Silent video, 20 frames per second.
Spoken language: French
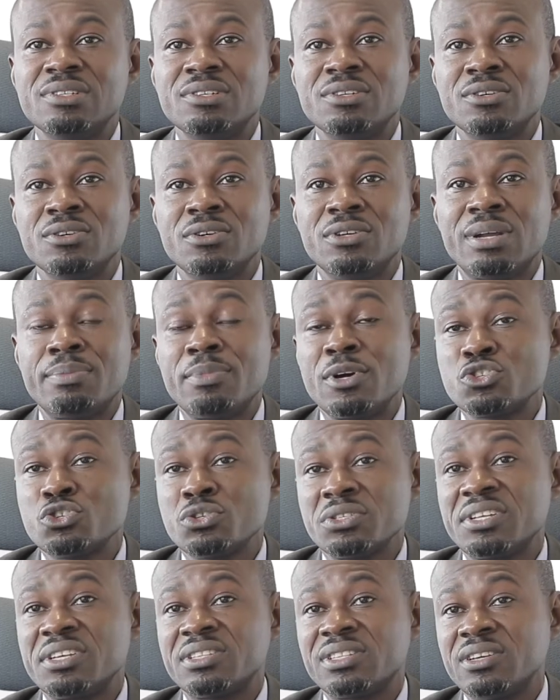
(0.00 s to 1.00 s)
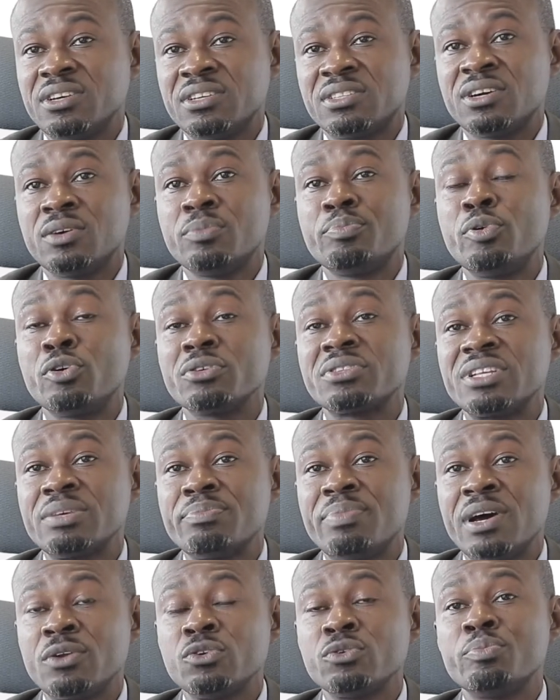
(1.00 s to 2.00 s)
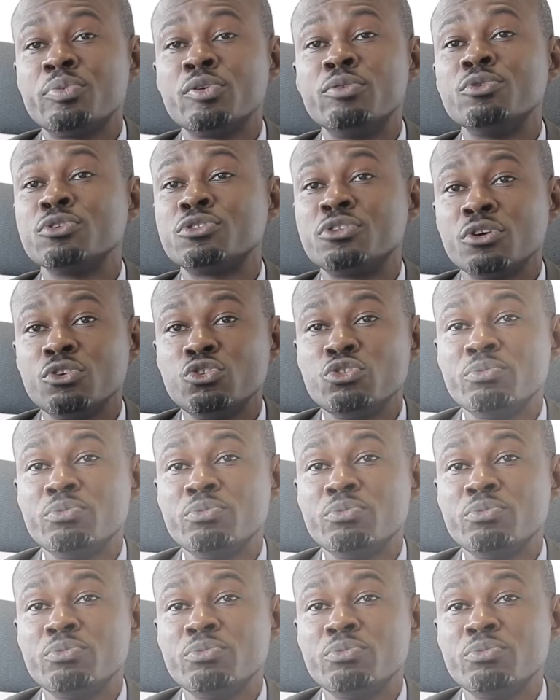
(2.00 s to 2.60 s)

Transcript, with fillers: euh, la majorité étant portée par le promoteur